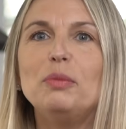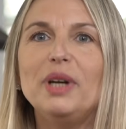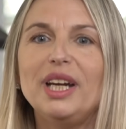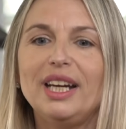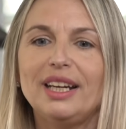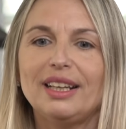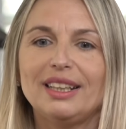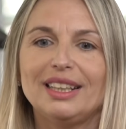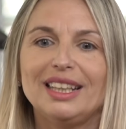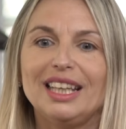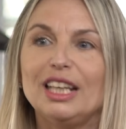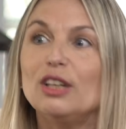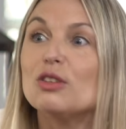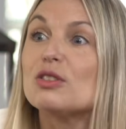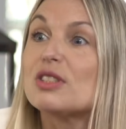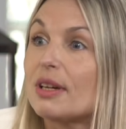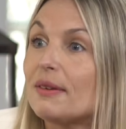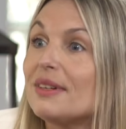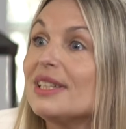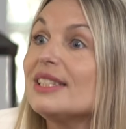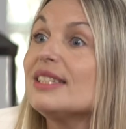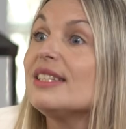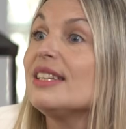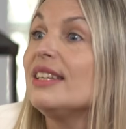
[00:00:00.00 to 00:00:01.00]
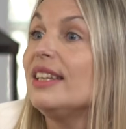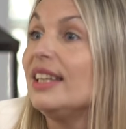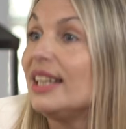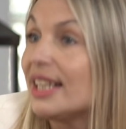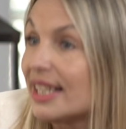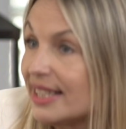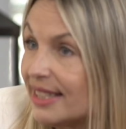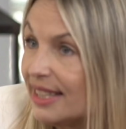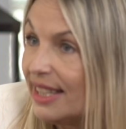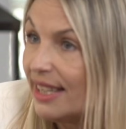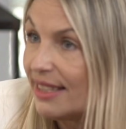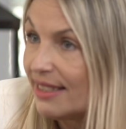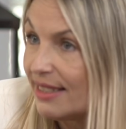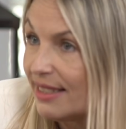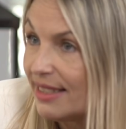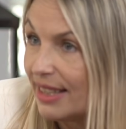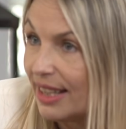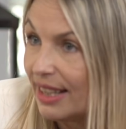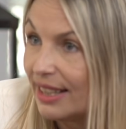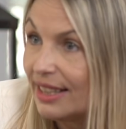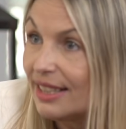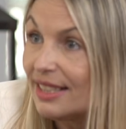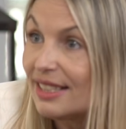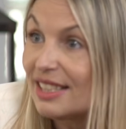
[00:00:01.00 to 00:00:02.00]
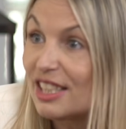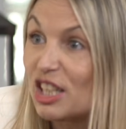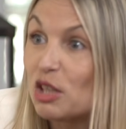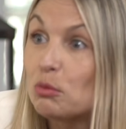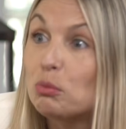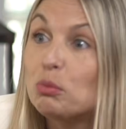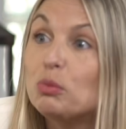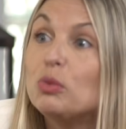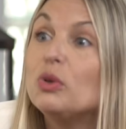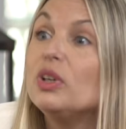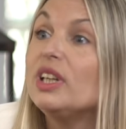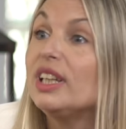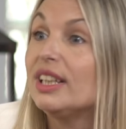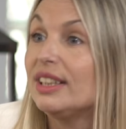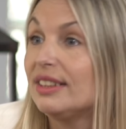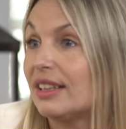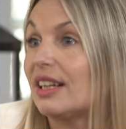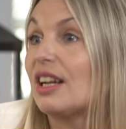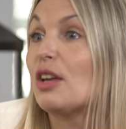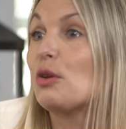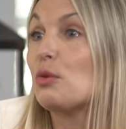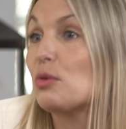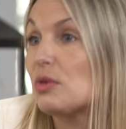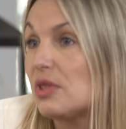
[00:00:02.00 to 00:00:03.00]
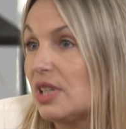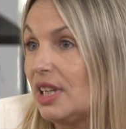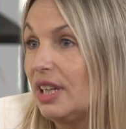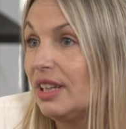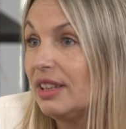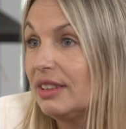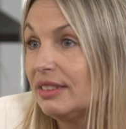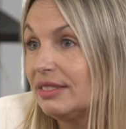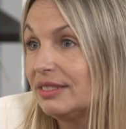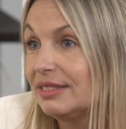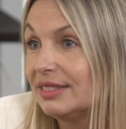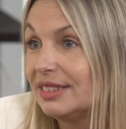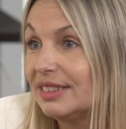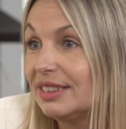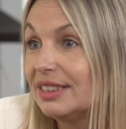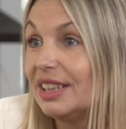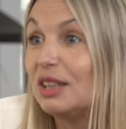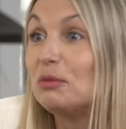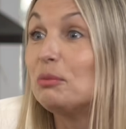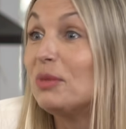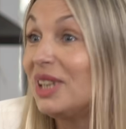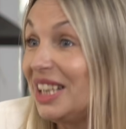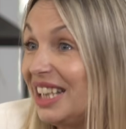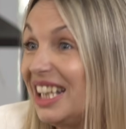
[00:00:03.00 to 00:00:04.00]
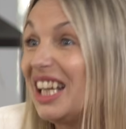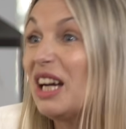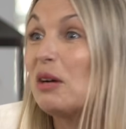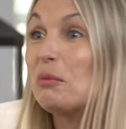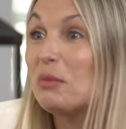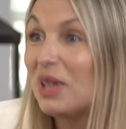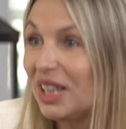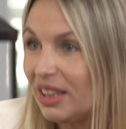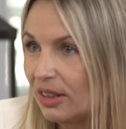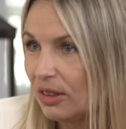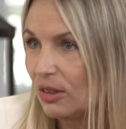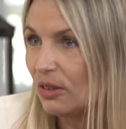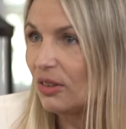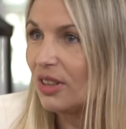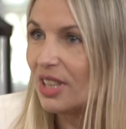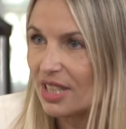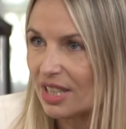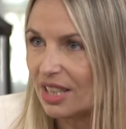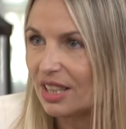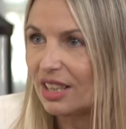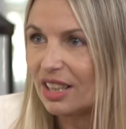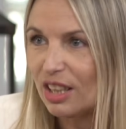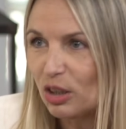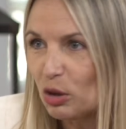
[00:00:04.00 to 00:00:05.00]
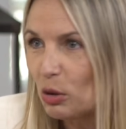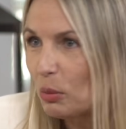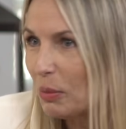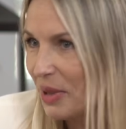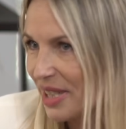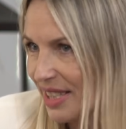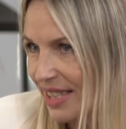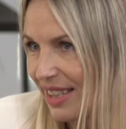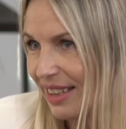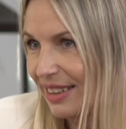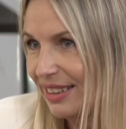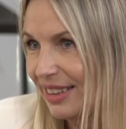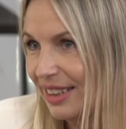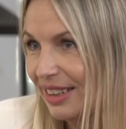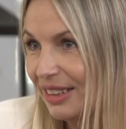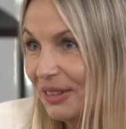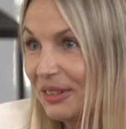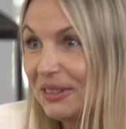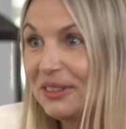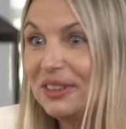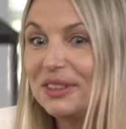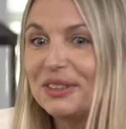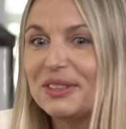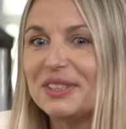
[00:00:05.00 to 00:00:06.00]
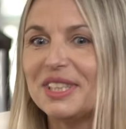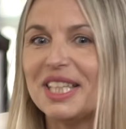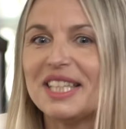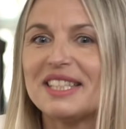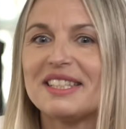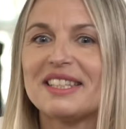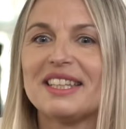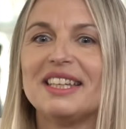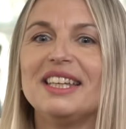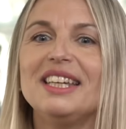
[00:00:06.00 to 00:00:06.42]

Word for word: ver que los avances de la ciencia se puedan traducir en medicamentos que llegan a los pacientes. ¿no? Entonces,